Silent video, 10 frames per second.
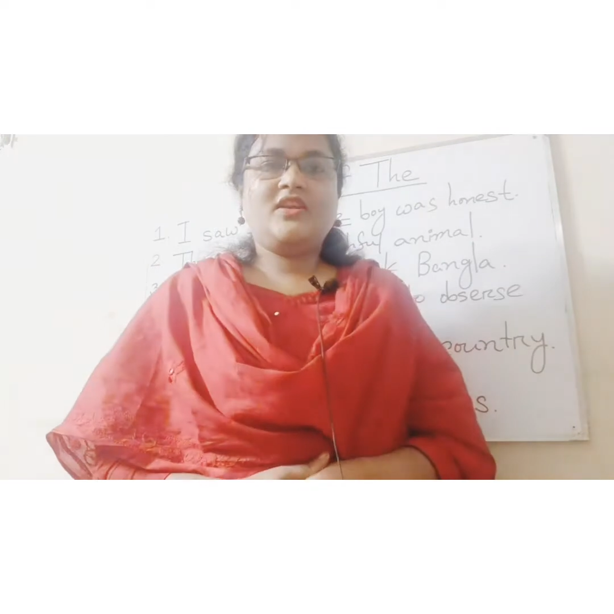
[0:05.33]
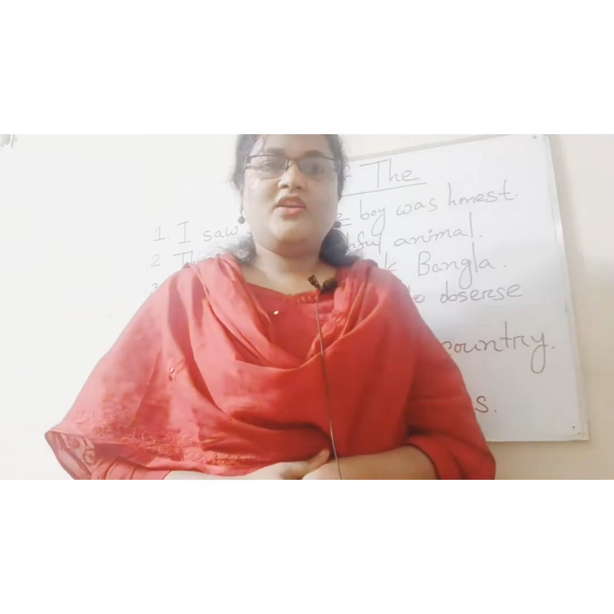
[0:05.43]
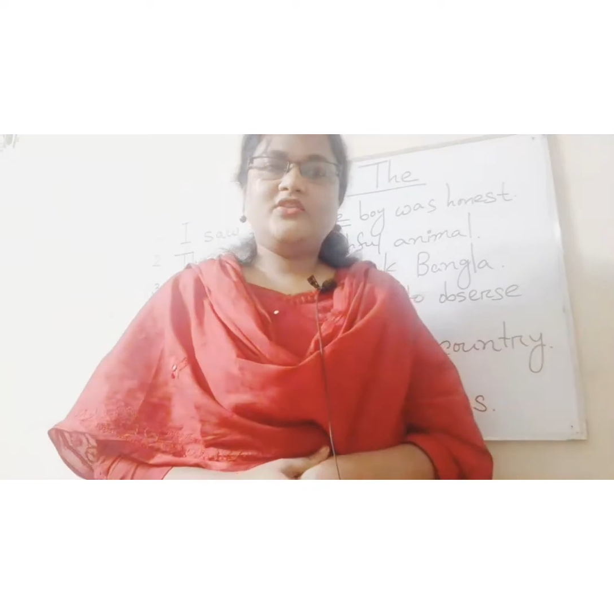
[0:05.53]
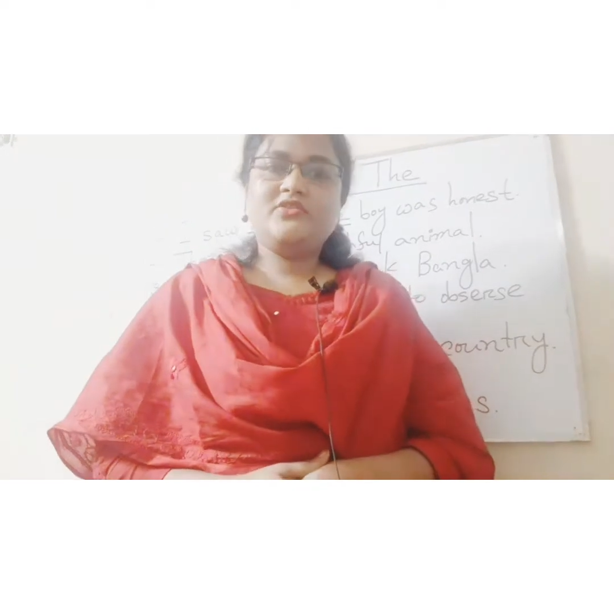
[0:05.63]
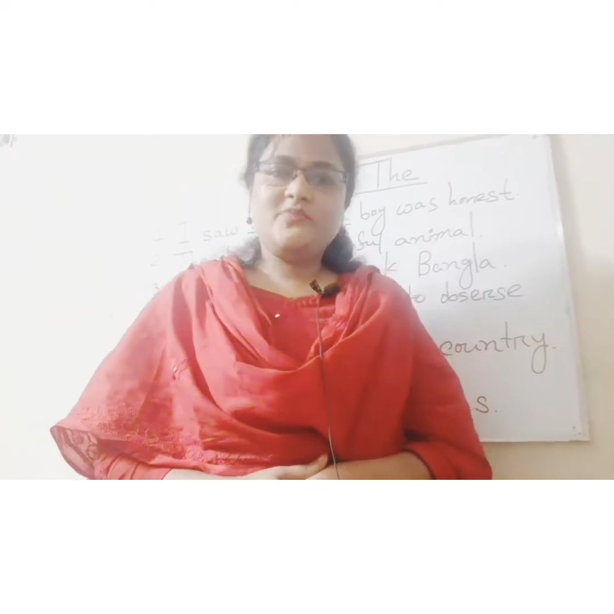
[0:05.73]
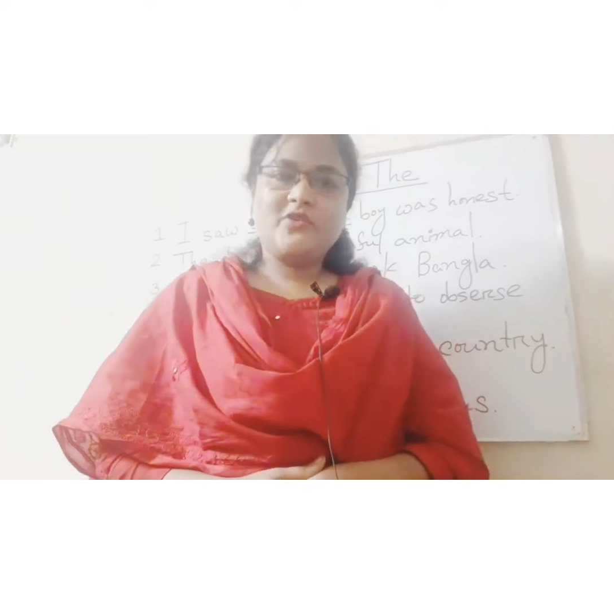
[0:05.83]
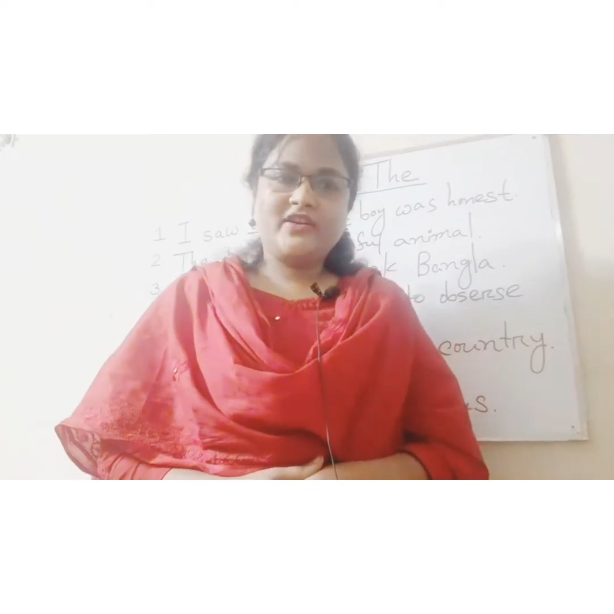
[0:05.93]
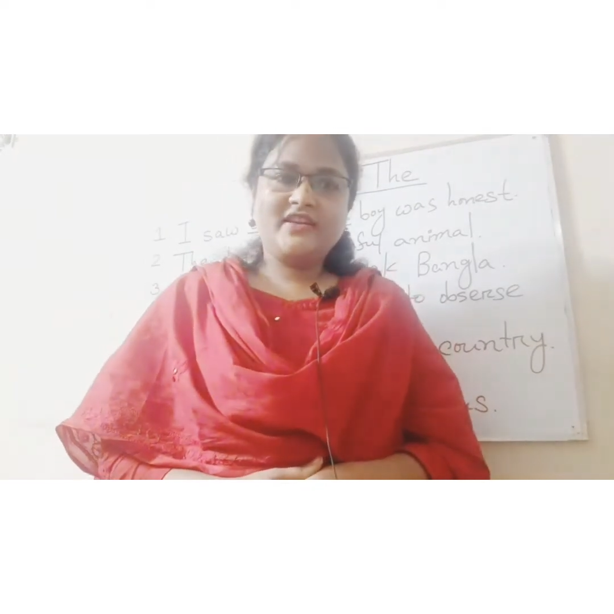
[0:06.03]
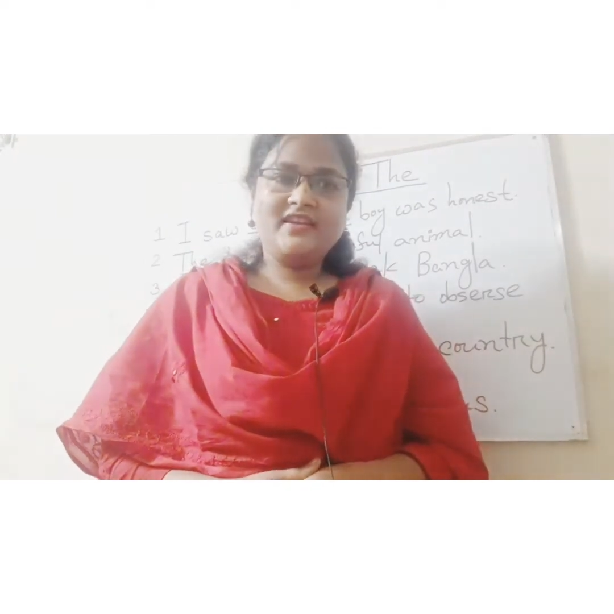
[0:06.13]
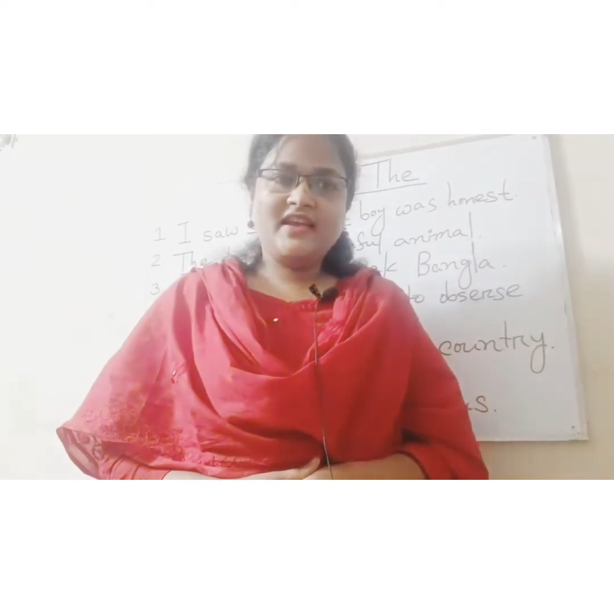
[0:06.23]
Good
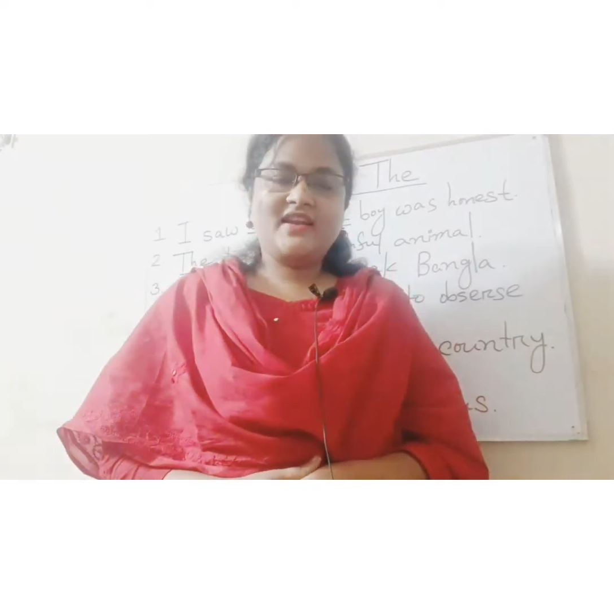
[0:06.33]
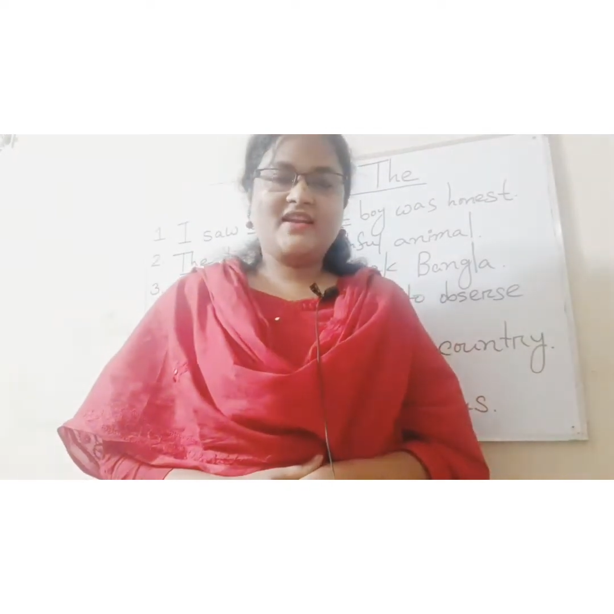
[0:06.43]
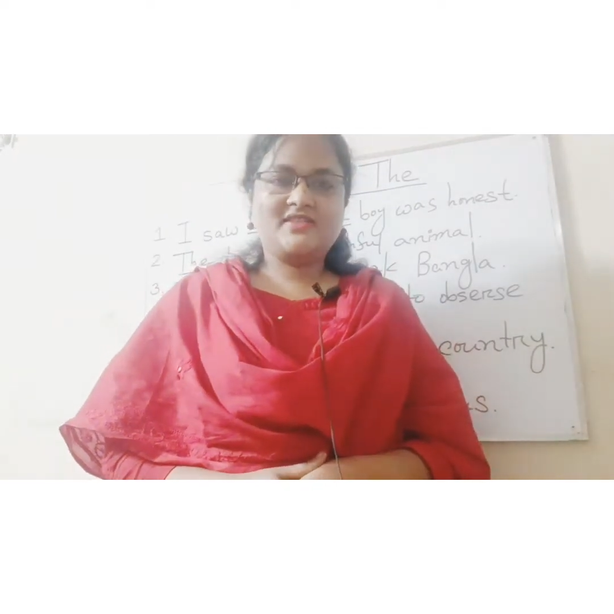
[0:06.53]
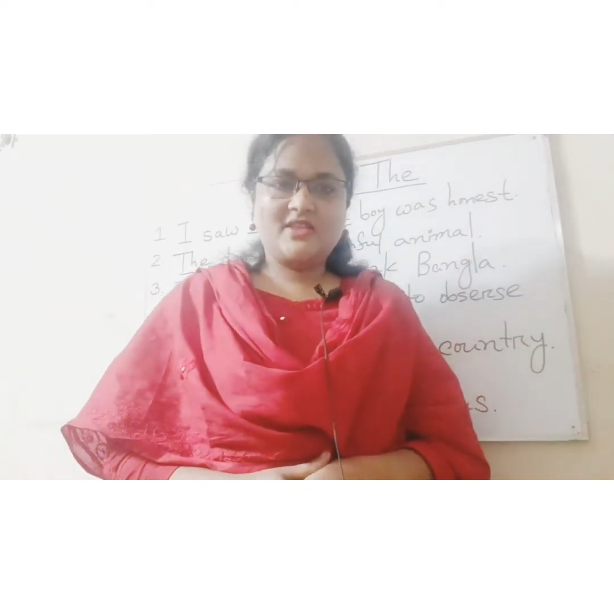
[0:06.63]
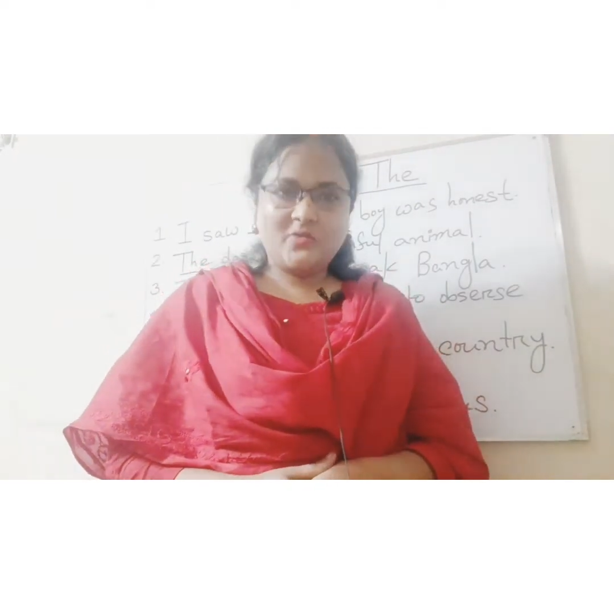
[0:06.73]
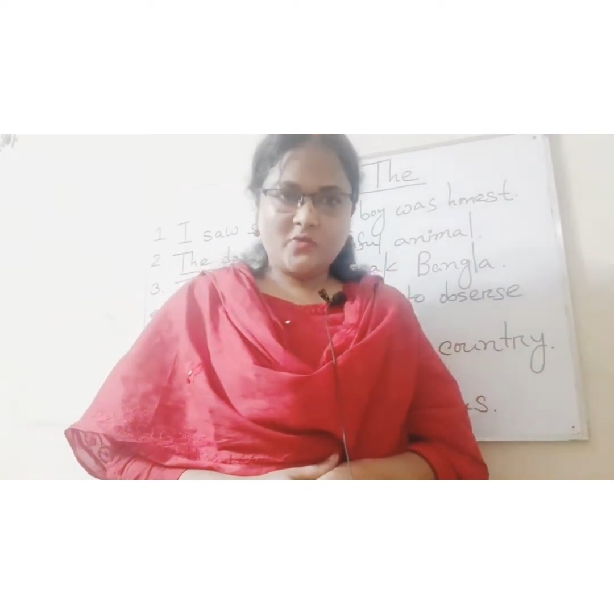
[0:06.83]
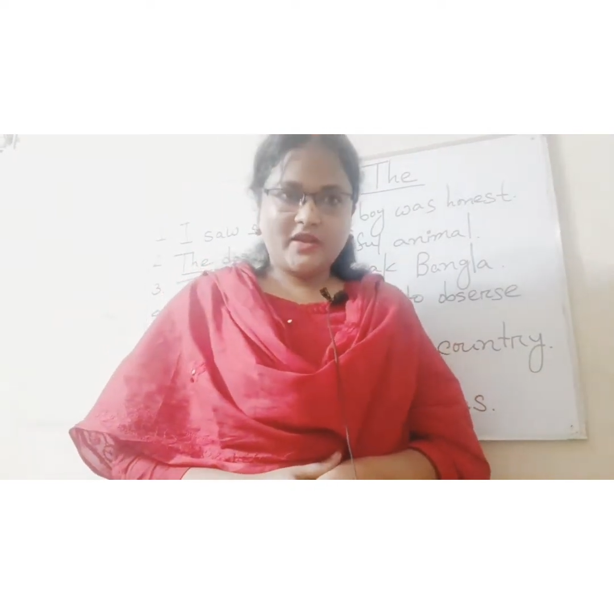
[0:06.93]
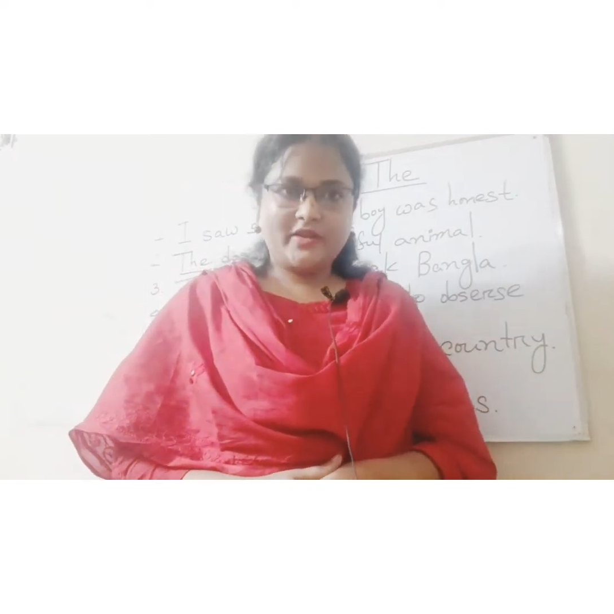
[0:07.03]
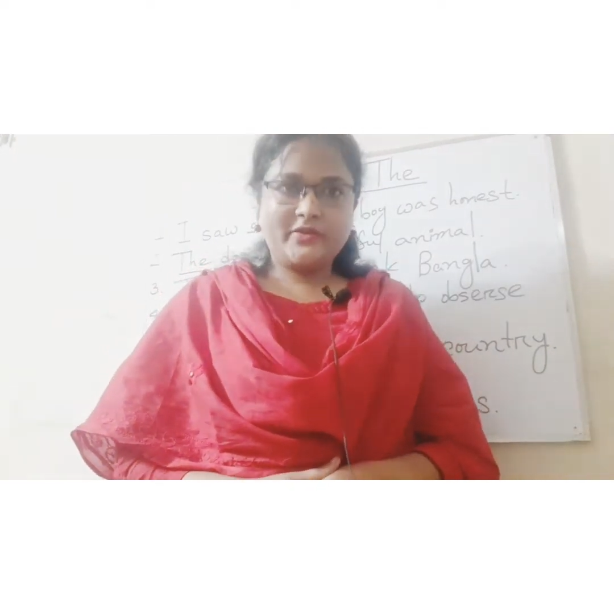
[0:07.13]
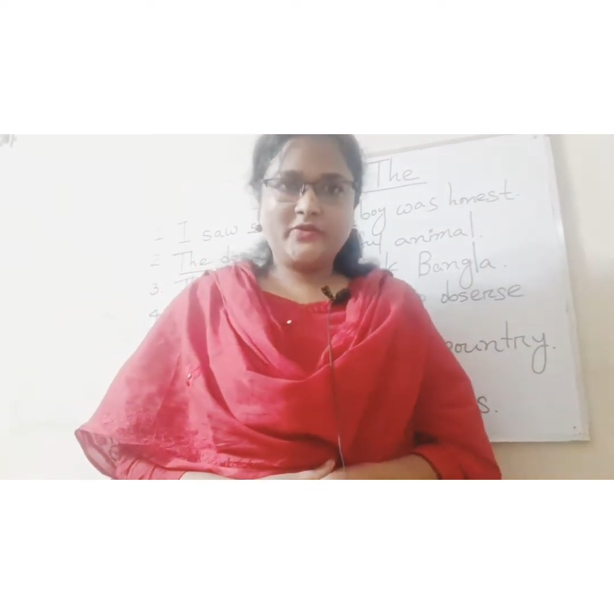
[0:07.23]
morning and Assalamu
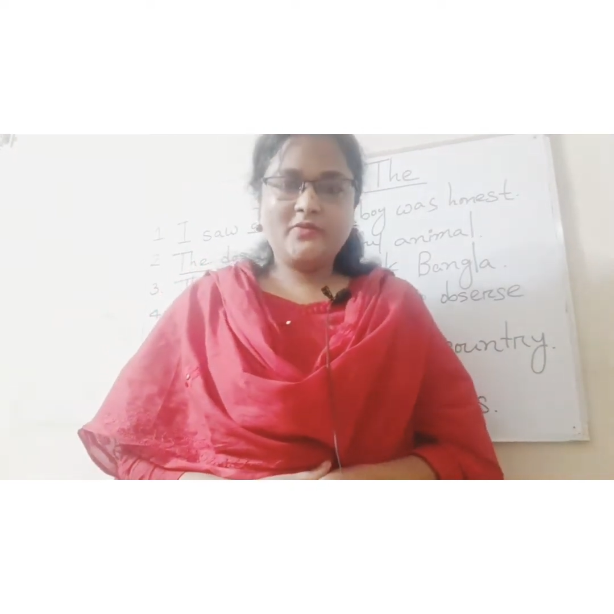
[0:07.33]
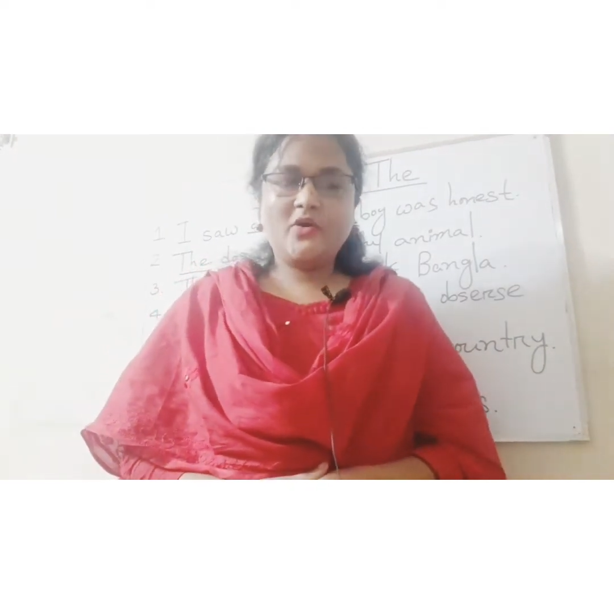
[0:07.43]
alaikum,